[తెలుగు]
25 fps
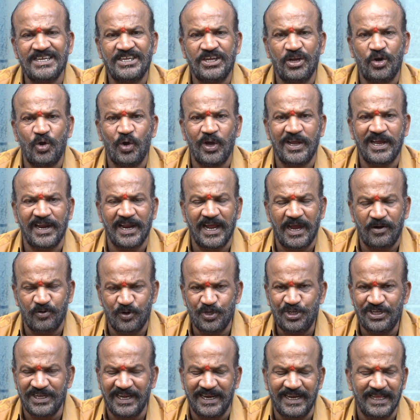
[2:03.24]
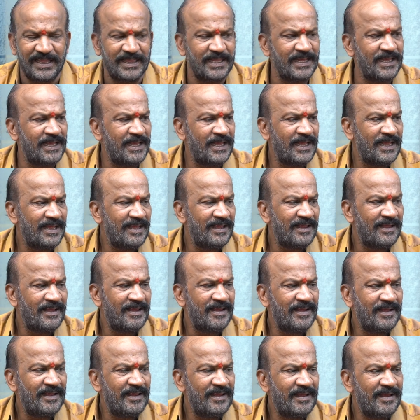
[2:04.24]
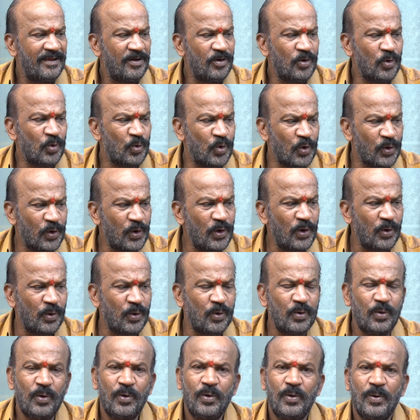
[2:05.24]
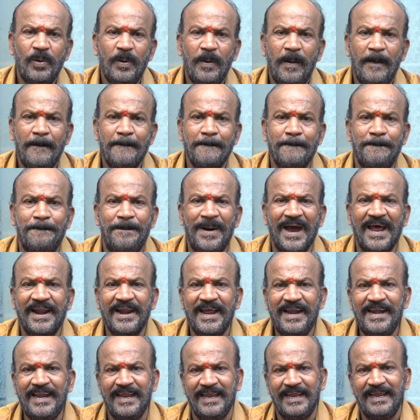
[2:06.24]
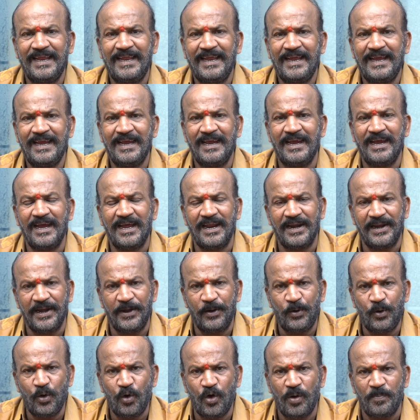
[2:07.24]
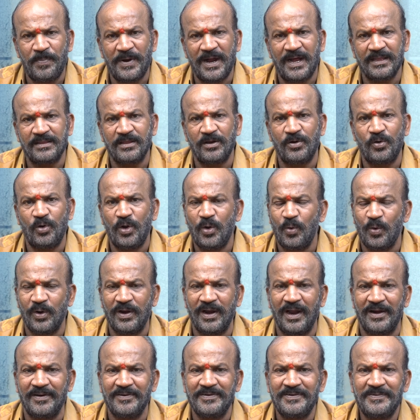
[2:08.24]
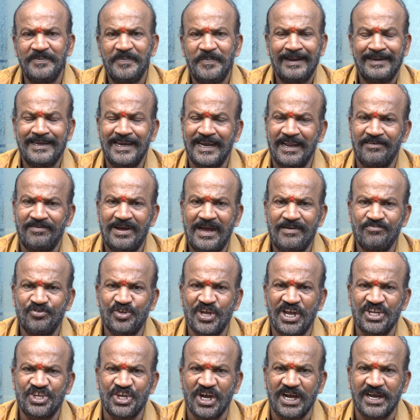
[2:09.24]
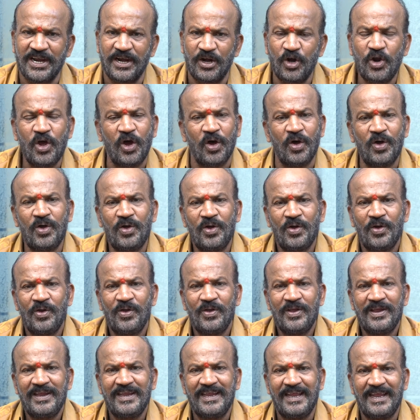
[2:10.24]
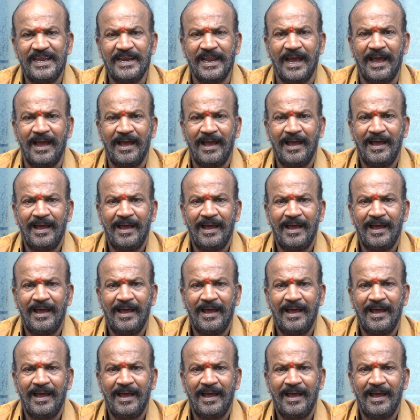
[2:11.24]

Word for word: రాశిలోకి రావడం జరిగింది గురుడు భరణి రెండో పాదంలో ఉన్నాడు అంటే నవాంస చక్రంలో ఈయన